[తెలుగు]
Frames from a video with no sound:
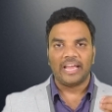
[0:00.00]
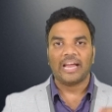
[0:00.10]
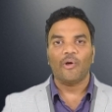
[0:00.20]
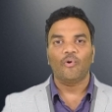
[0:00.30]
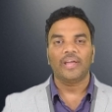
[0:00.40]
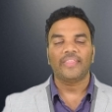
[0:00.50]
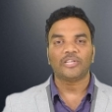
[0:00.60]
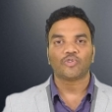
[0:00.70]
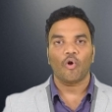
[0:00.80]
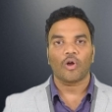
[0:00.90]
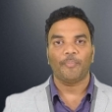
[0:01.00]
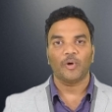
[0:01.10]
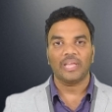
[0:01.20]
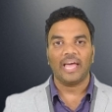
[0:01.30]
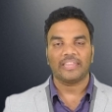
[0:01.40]
ఇక్కడ
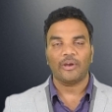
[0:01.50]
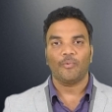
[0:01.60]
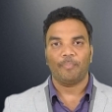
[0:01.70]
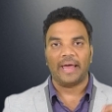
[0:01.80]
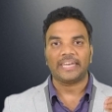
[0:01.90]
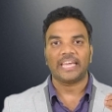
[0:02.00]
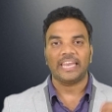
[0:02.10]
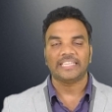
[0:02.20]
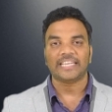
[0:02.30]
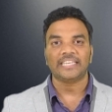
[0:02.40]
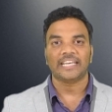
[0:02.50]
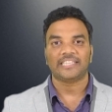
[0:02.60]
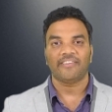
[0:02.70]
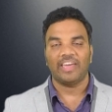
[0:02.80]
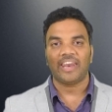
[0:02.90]
ఉండదలుచుకోకపోతే అతను పార్టీకి రిజైన్
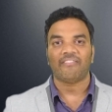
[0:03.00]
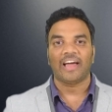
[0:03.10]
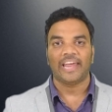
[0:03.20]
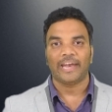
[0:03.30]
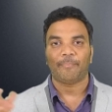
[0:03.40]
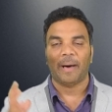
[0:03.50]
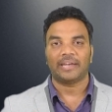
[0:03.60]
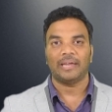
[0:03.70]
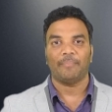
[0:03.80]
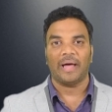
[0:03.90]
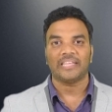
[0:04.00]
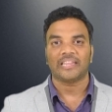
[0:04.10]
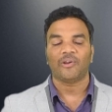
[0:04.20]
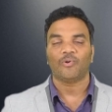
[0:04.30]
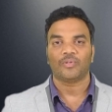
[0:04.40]
చేస్తే వేరే వాళ్ళైనా పార్టీ
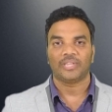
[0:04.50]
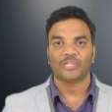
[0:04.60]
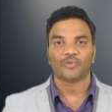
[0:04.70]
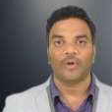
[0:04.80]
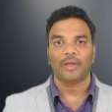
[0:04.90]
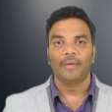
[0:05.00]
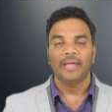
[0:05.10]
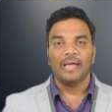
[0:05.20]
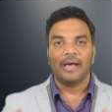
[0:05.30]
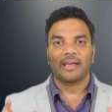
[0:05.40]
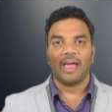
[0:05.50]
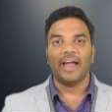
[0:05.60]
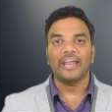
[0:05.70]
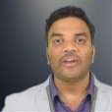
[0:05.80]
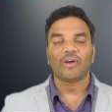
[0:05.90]
బాధ్యతలు తీసుకొని
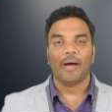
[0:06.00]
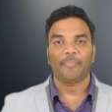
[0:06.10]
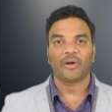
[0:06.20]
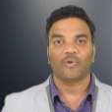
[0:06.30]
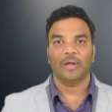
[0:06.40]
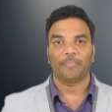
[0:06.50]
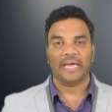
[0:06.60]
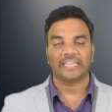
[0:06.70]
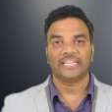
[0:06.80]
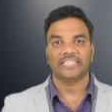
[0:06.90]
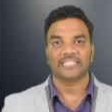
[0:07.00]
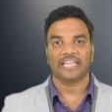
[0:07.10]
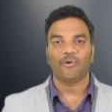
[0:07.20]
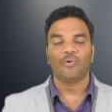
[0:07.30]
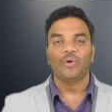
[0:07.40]
క్యాడర్ను కాపాడుకునే ప్రయత్నం
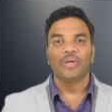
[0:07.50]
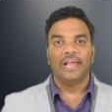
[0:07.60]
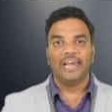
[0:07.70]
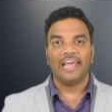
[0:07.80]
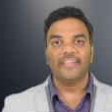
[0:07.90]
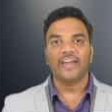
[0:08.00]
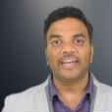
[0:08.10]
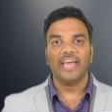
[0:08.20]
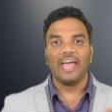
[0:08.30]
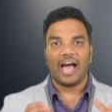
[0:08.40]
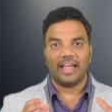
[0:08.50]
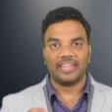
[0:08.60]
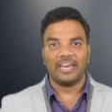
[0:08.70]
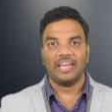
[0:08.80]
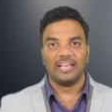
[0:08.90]
చేస్తారు లేదంటే
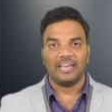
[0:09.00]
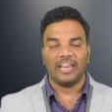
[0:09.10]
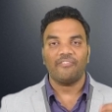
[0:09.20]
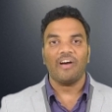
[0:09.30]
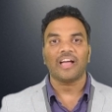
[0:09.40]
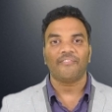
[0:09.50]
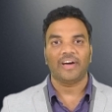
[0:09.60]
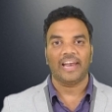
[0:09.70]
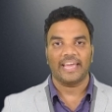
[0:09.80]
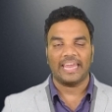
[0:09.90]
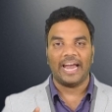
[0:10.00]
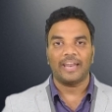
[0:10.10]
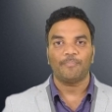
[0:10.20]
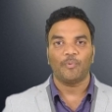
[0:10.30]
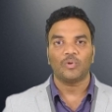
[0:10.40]
అతని నిర్వాహకం వల్ల
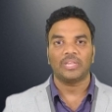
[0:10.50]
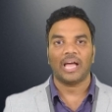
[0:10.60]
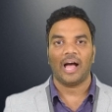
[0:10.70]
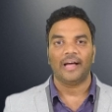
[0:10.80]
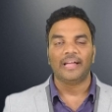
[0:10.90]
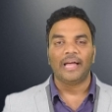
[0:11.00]
క్యాడర్ పూర్తిగా